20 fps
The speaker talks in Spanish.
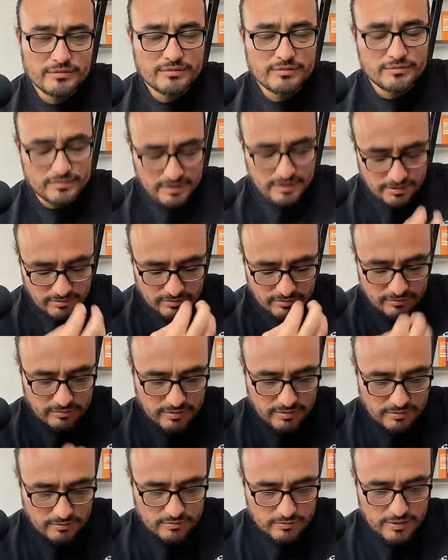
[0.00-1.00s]
o sea,
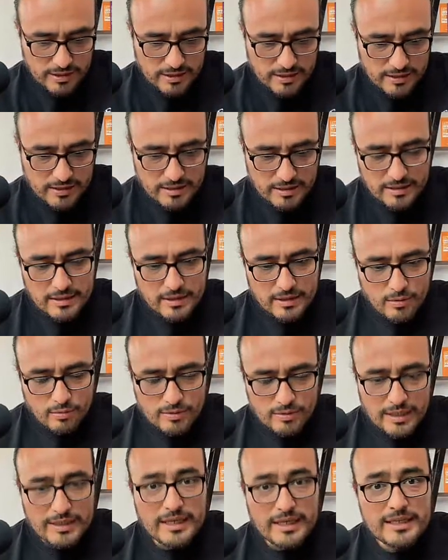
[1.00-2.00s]
un,
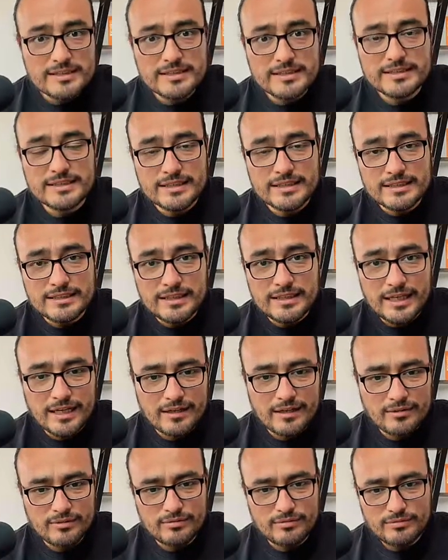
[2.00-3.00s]
análisis
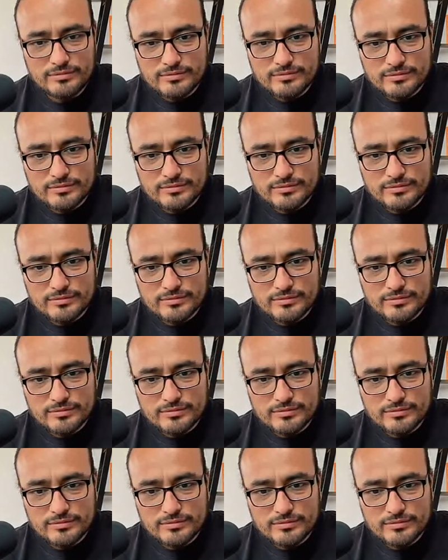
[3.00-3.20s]
interno